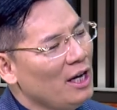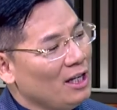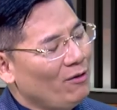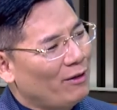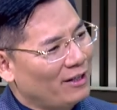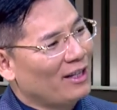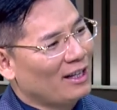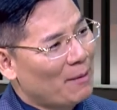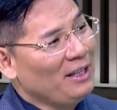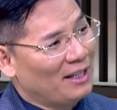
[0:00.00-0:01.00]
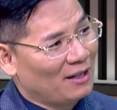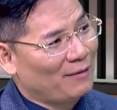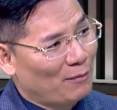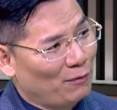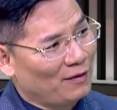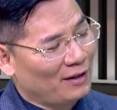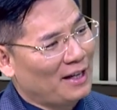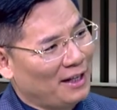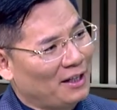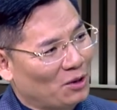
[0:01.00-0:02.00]
因为我知道他们也是发
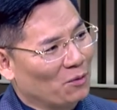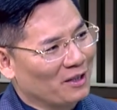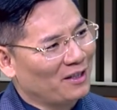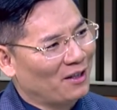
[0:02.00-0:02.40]
三天的通知。